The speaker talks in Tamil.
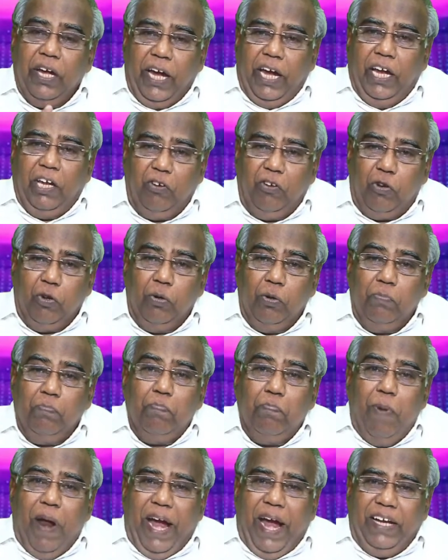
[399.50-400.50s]
இன் டு
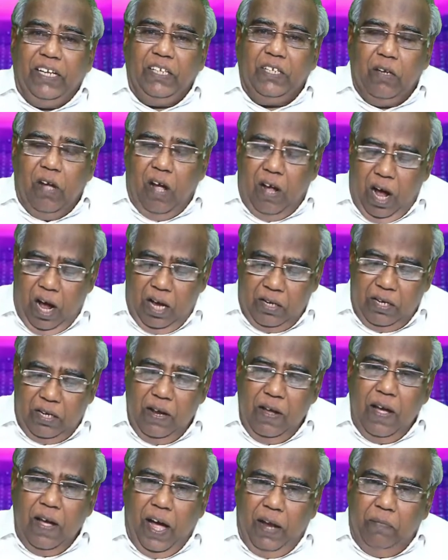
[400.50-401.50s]
பிளைண்ட் ஹார்ட்
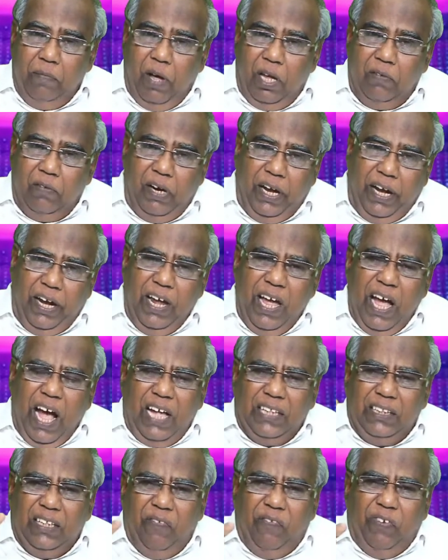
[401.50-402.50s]
அன்பானுடைய
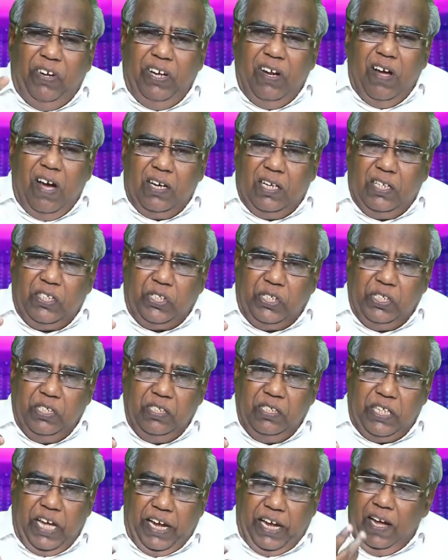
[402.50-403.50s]
அந்த வீணான
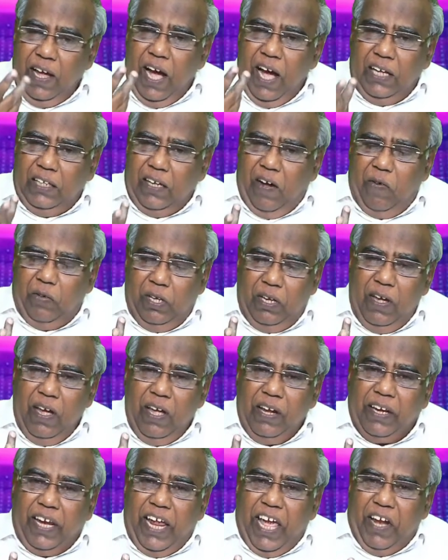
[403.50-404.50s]
சிந்தை அதாவது
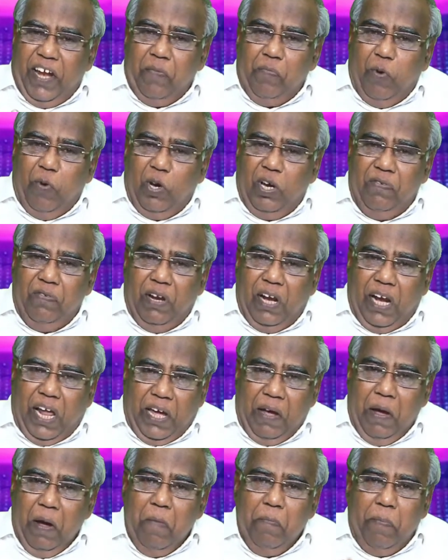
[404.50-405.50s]
நேரம் போகவில்லை
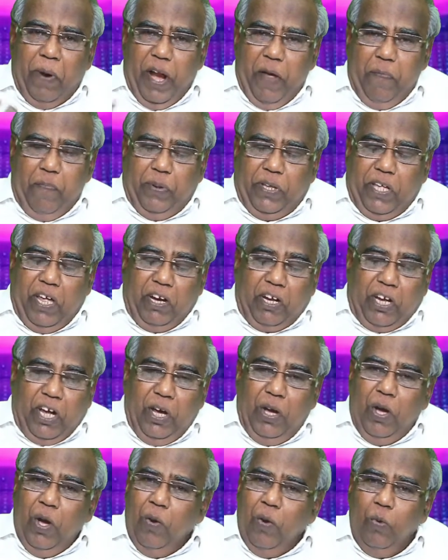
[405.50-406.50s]
படிப்பதற்கு
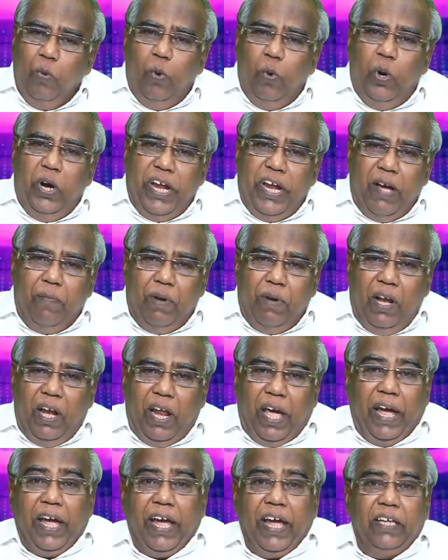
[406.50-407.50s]

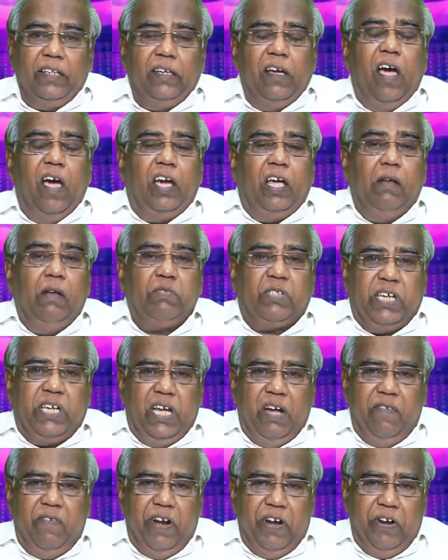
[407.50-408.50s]
ஊழியமில்லை எதையாயிலும் செய்ய
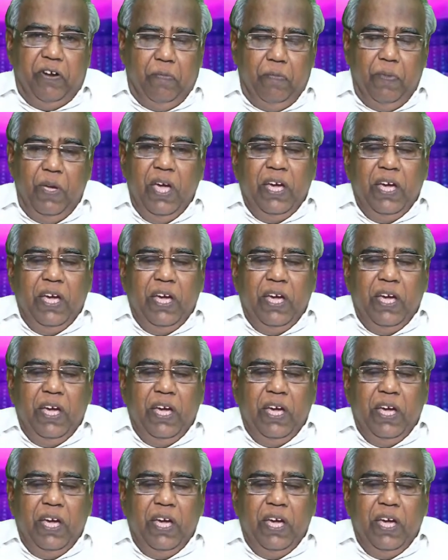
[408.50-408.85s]
வேண்டும்